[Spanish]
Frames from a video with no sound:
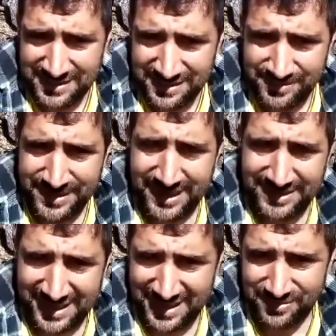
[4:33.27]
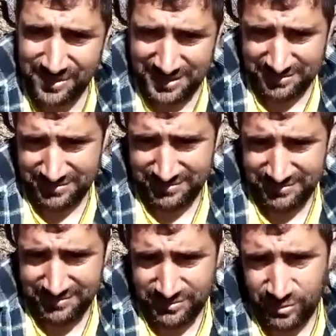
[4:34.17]
y mis tatarabuelos,
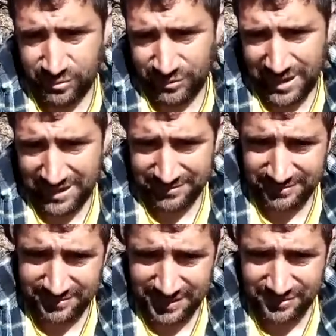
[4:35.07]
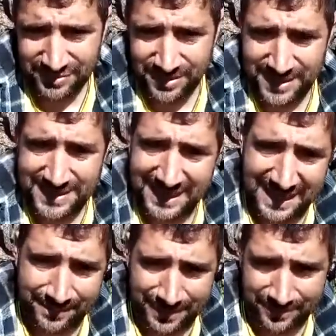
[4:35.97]
los urdanos, que ellos sabían de
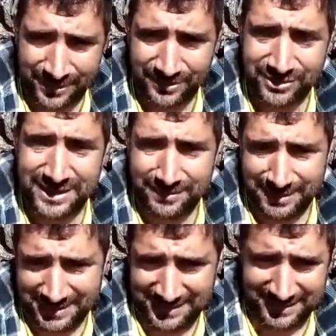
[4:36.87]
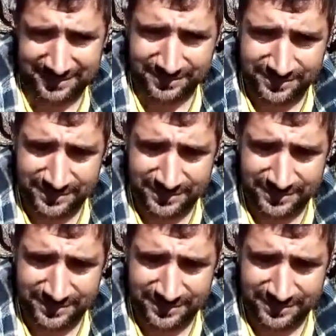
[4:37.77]
cabra lo que no estaba escrito.